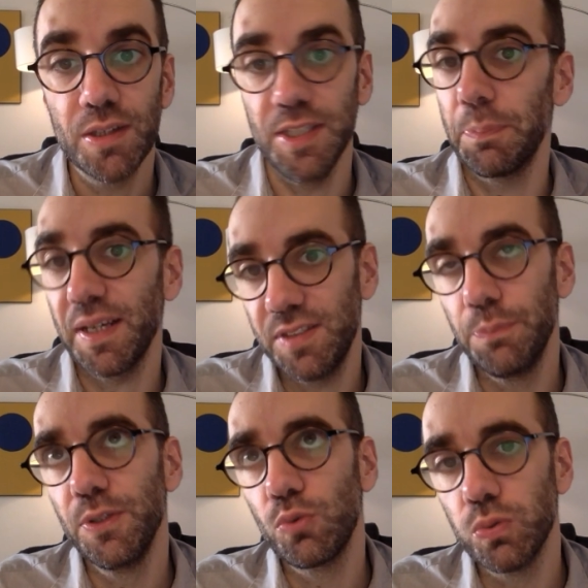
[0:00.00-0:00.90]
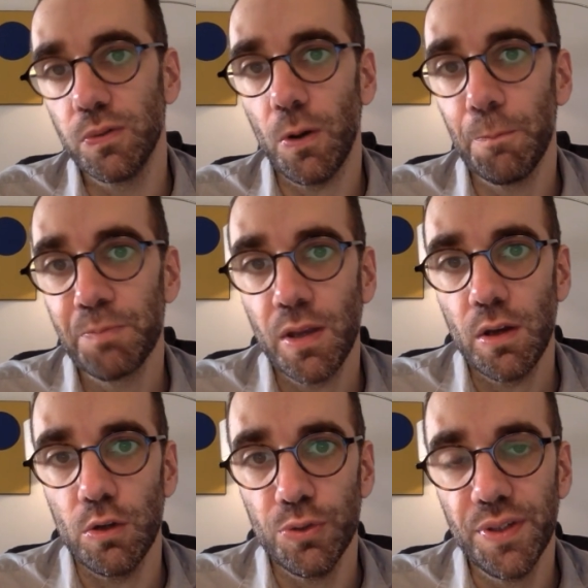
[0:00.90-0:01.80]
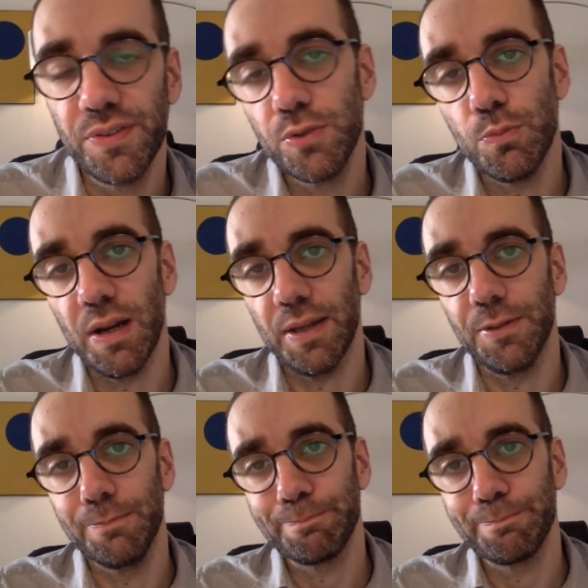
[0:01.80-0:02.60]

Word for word: qui précipitent souvent le décès du malade.